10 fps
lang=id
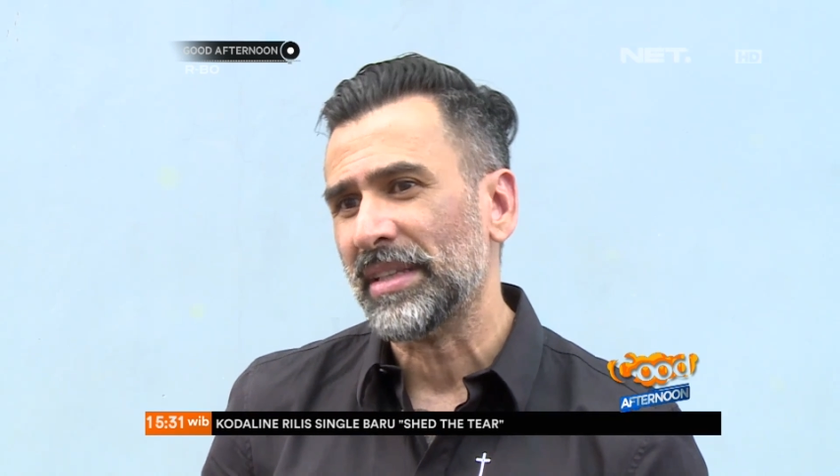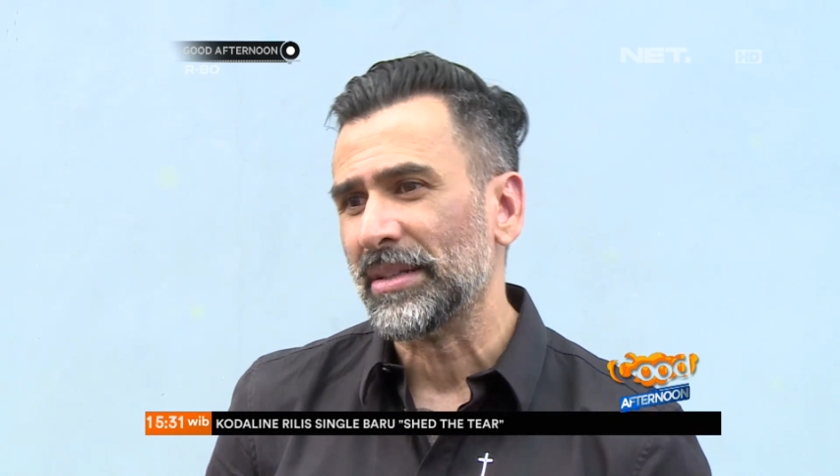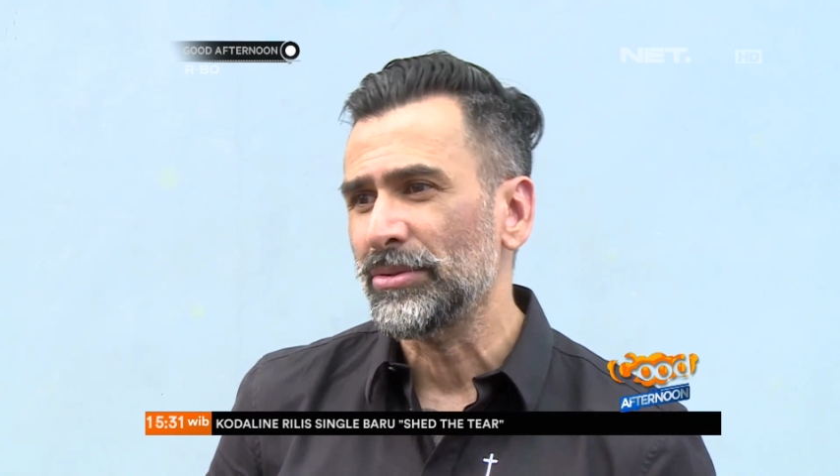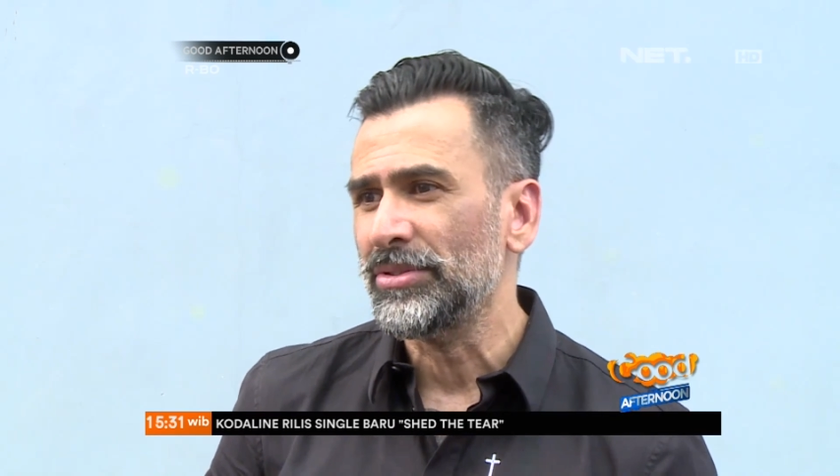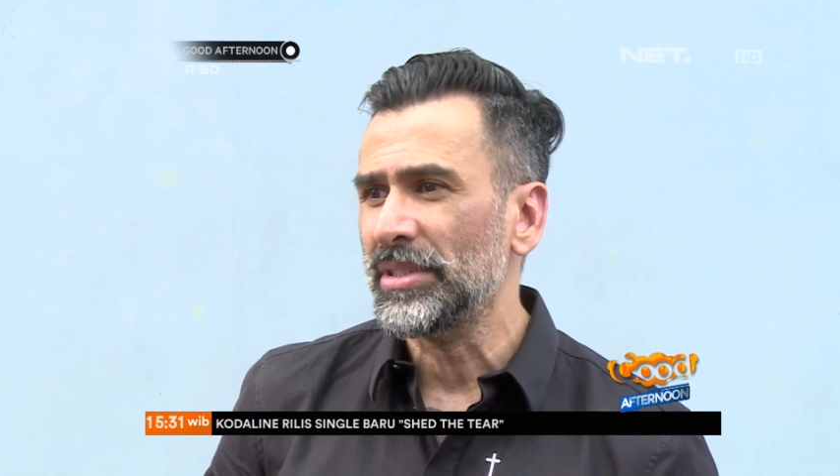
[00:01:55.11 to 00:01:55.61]

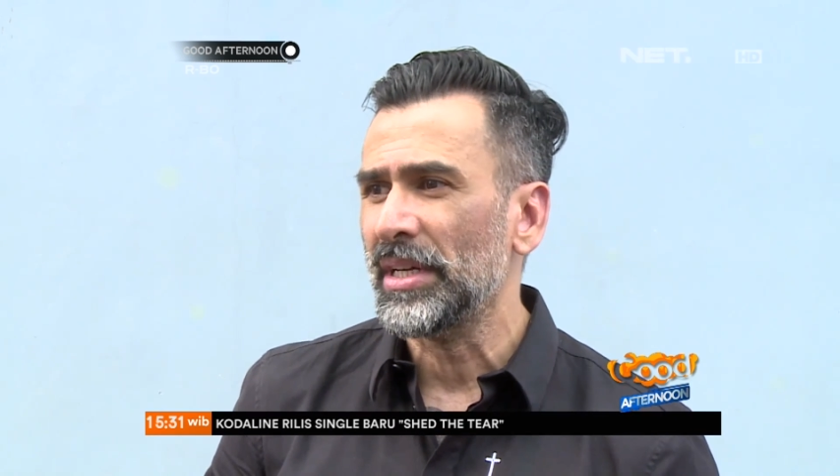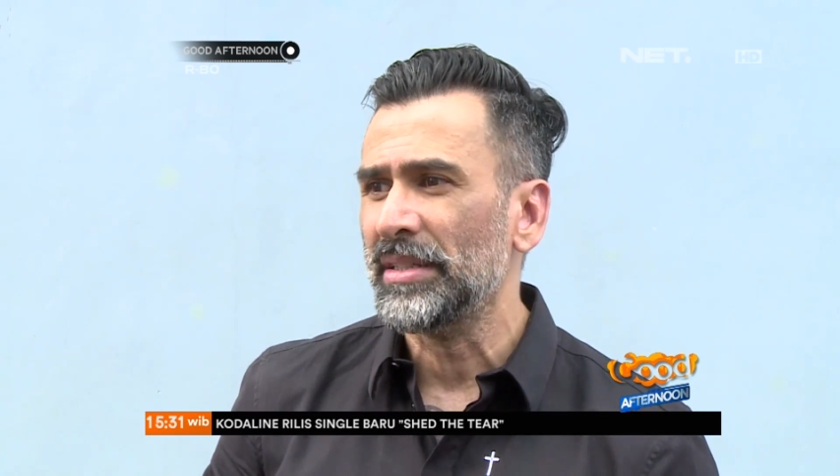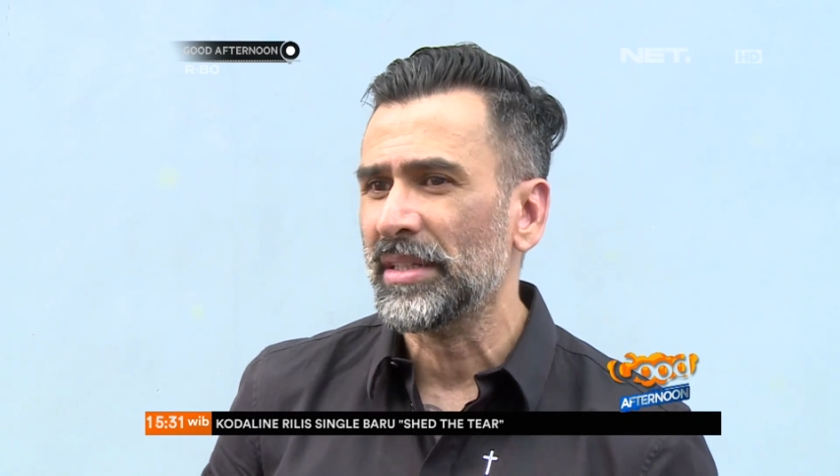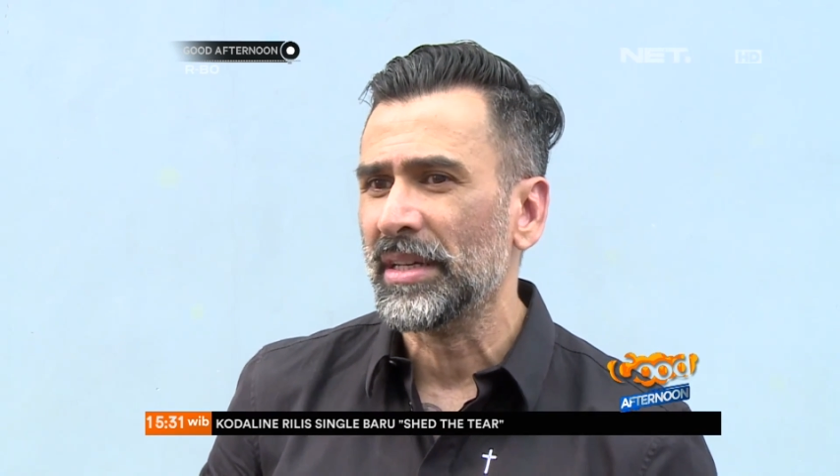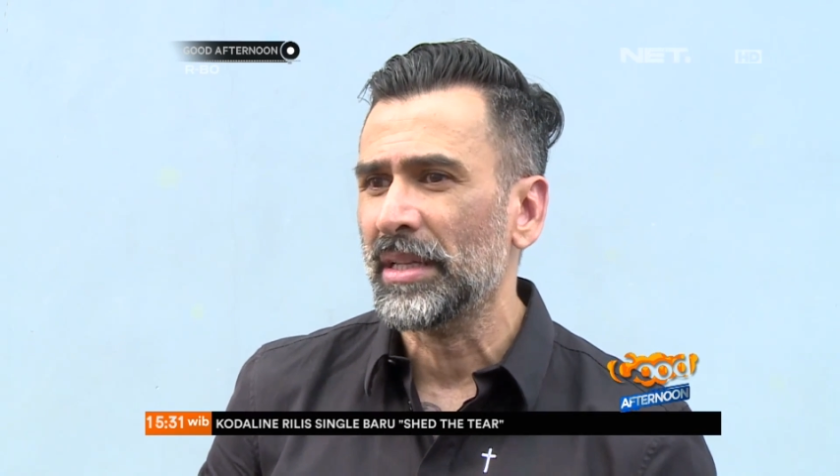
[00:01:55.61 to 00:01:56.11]
terkunci
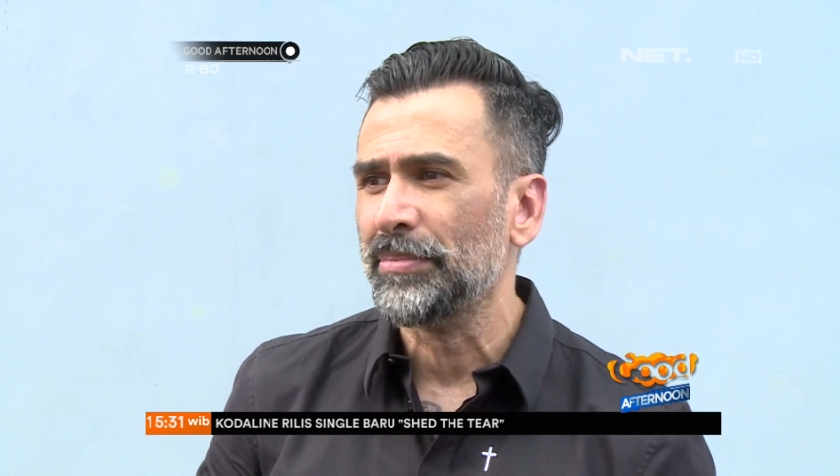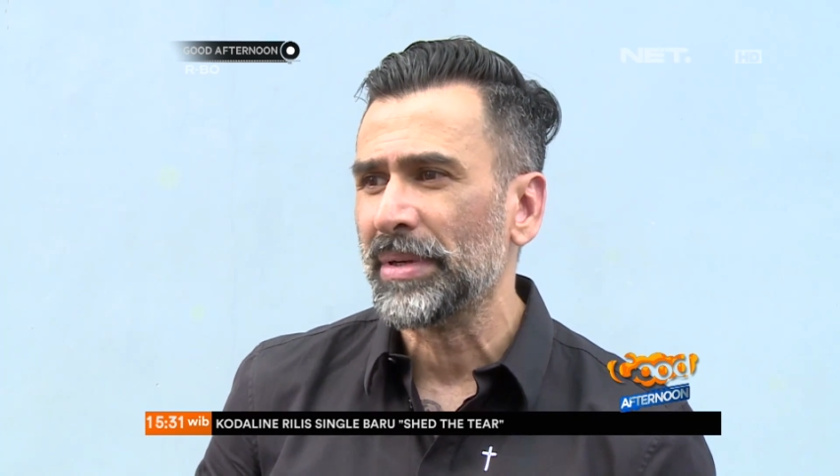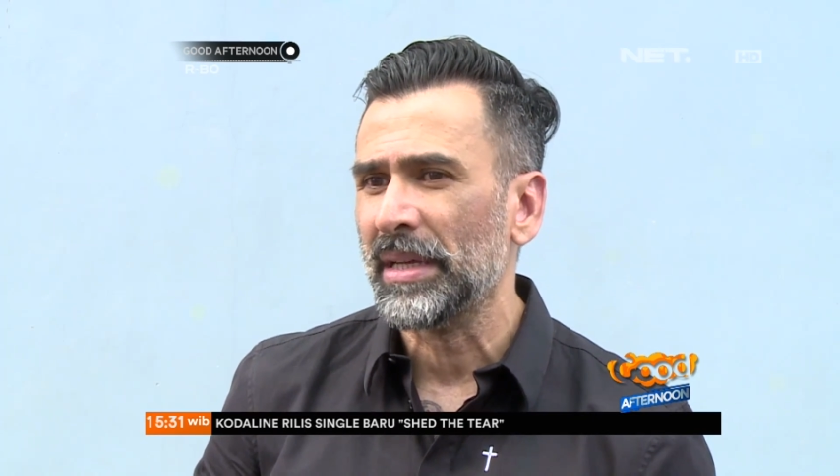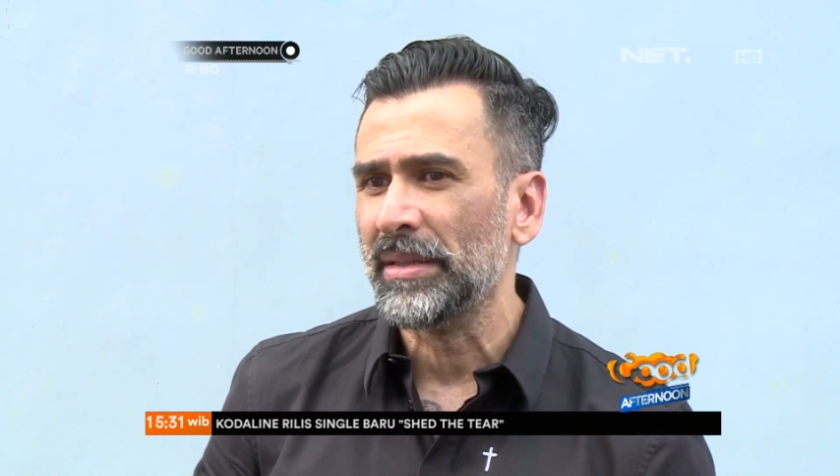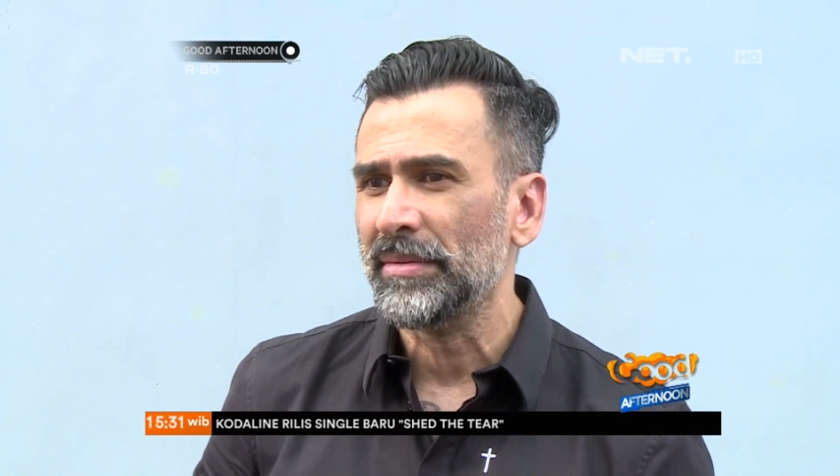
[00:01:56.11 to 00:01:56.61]
hanya dengan
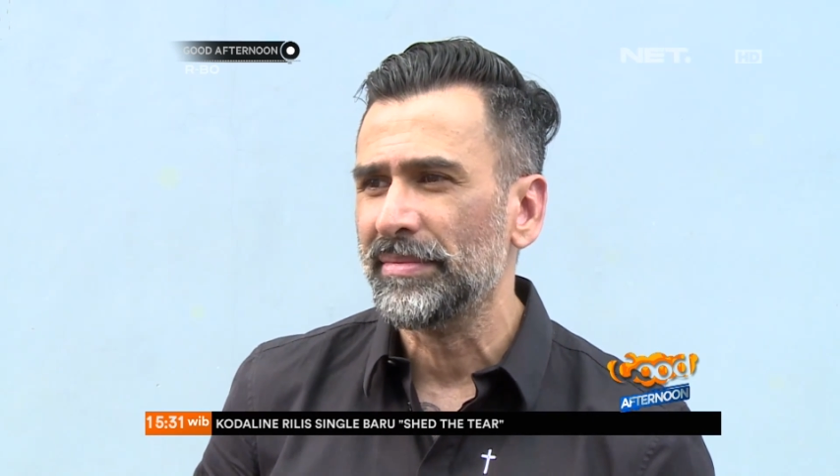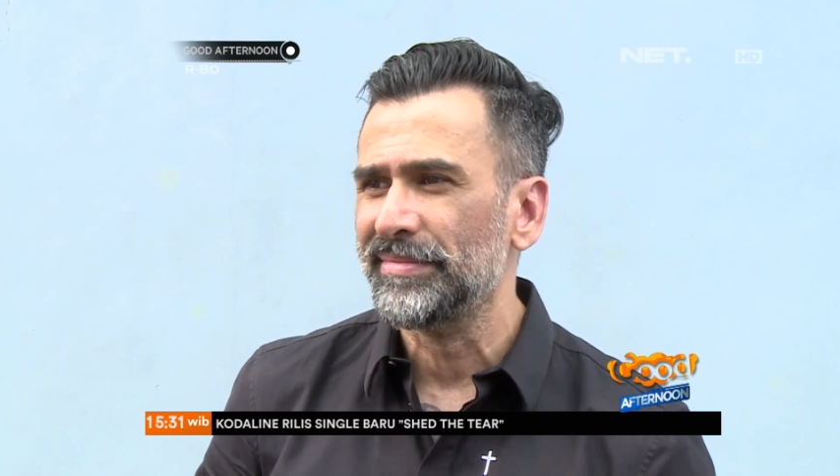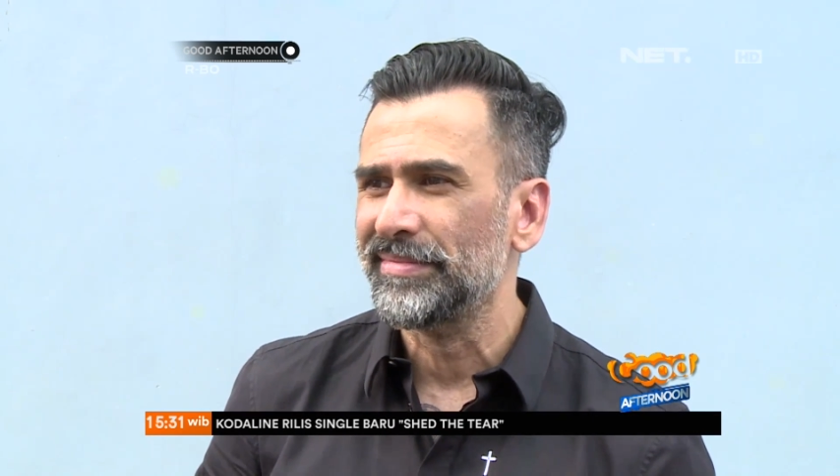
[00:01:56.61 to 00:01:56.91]
peran